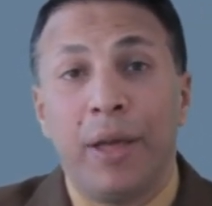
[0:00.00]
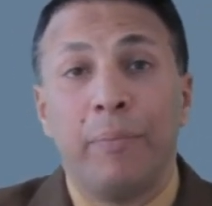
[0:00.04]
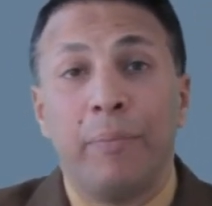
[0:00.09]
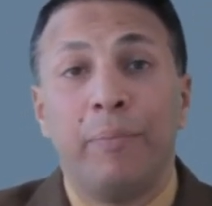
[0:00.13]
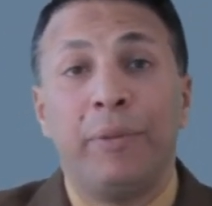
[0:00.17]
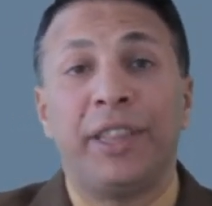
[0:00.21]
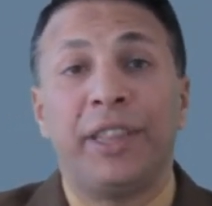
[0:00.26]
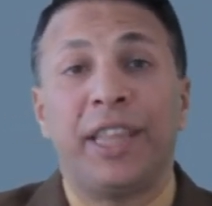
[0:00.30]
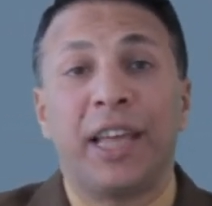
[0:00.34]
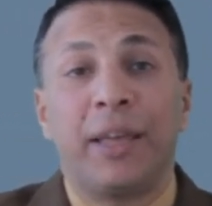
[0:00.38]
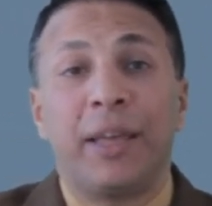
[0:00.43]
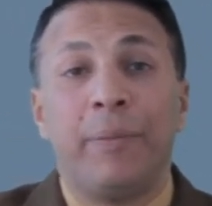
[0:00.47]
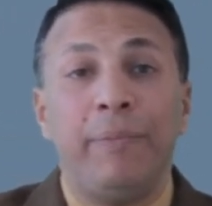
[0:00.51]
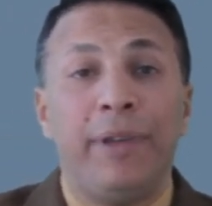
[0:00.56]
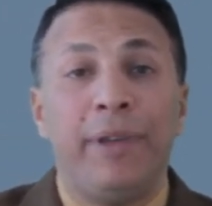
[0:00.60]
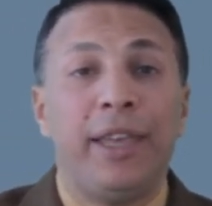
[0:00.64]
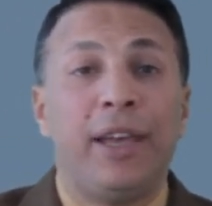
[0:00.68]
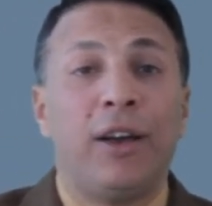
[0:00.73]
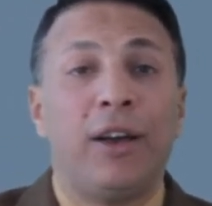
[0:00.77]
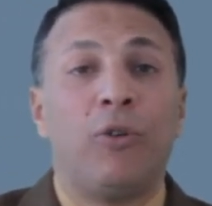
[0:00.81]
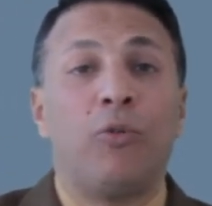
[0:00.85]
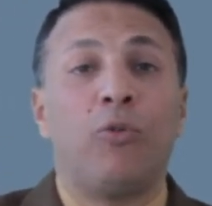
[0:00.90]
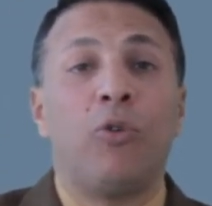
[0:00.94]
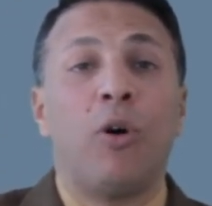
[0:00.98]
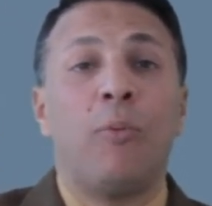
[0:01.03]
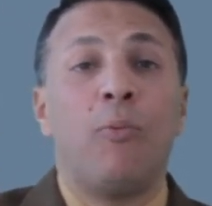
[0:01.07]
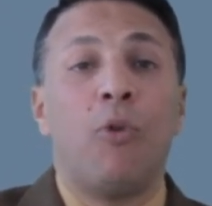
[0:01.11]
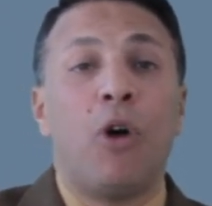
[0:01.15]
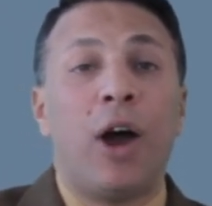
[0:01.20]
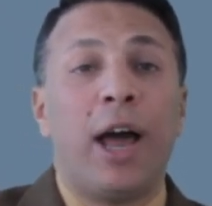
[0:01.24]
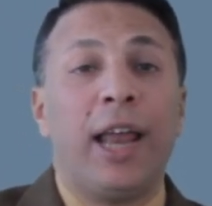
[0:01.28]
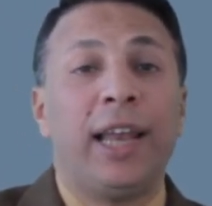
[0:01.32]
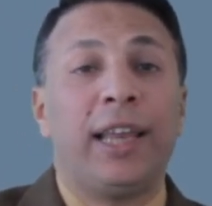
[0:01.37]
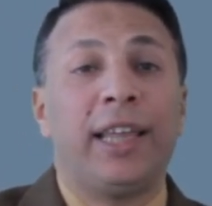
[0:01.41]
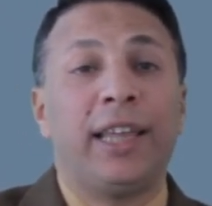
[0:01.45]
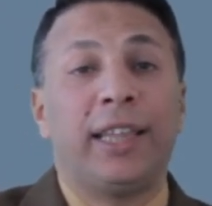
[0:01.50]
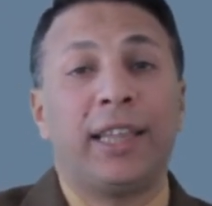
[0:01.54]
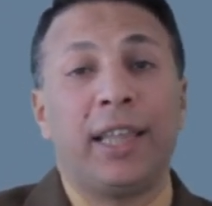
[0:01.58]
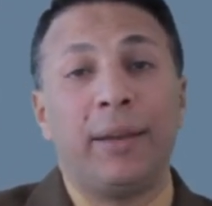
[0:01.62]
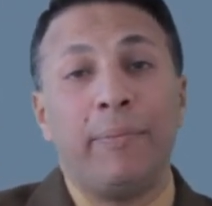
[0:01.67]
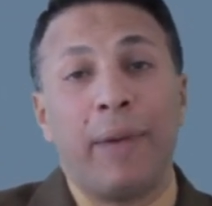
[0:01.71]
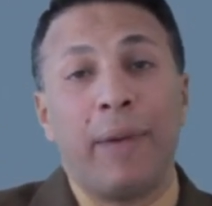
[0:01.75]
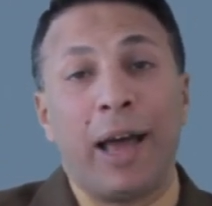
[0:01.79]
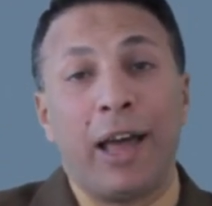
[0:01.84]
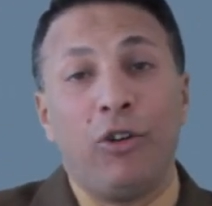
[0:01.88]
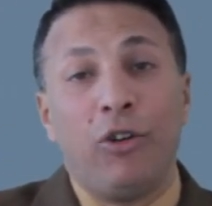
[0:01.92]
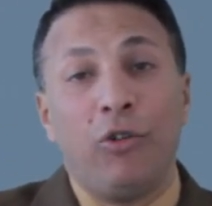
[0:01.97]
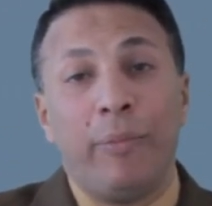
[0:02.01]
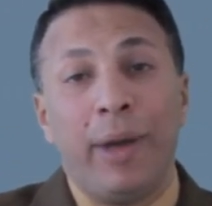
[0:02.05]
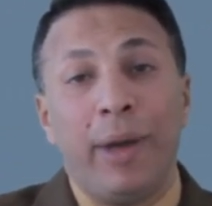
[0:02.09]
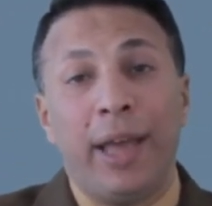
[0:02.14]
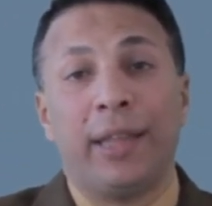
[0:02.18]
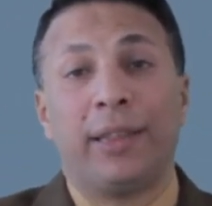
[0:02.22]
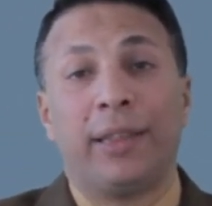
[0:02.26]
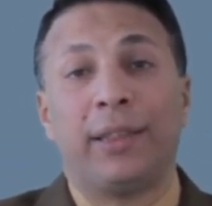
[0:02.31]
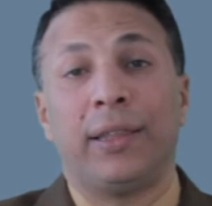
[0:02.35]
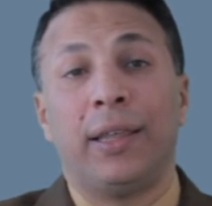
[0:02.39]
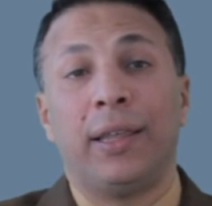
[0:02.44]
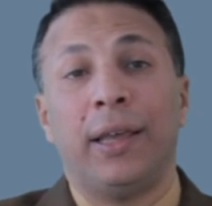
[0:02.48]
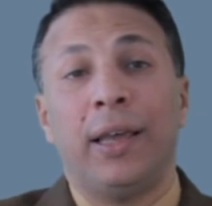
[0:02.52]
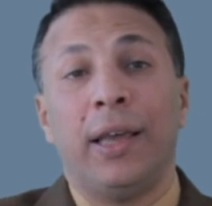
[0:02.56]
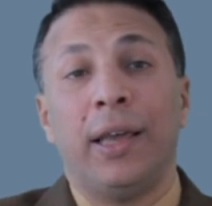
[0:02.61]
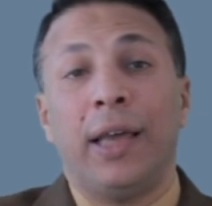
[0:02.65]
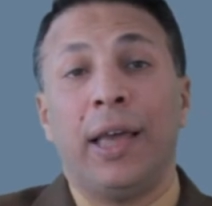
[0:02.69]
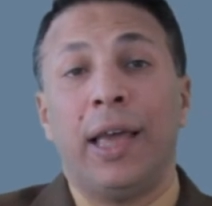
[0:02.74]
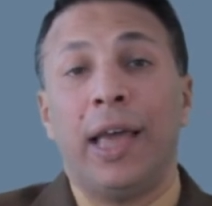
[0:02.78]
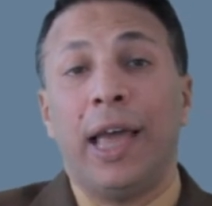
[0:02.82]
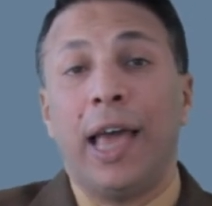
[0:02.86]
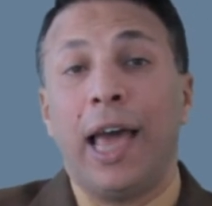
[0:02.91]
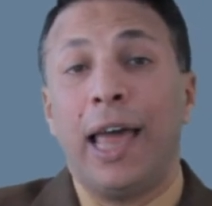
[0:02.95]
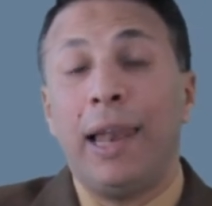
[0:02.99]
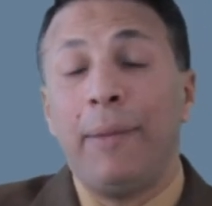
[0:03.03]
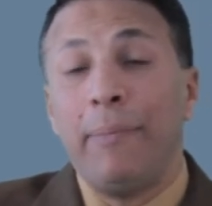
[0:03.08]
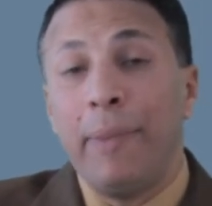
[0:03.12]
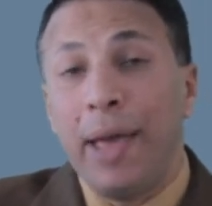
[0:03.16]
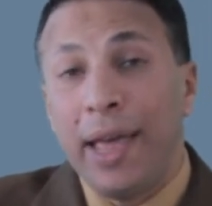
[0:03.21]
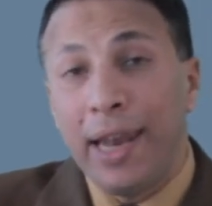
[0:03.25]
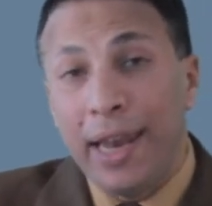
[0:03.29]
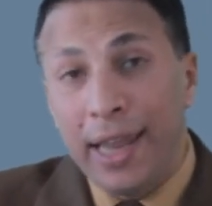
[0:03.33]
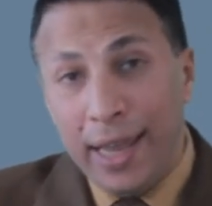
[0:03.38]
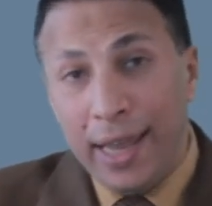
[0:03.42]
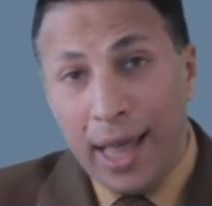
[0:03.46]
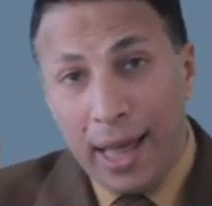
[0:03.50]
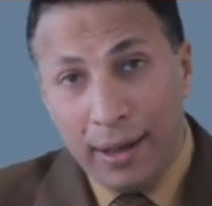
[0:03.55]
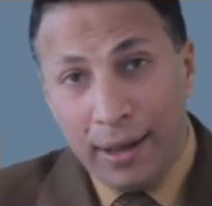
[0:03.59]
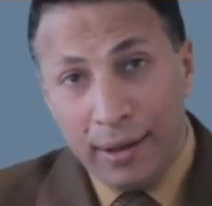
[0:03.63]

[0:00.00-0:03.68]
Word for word: بتجميع ومعالجة المعلومات المالية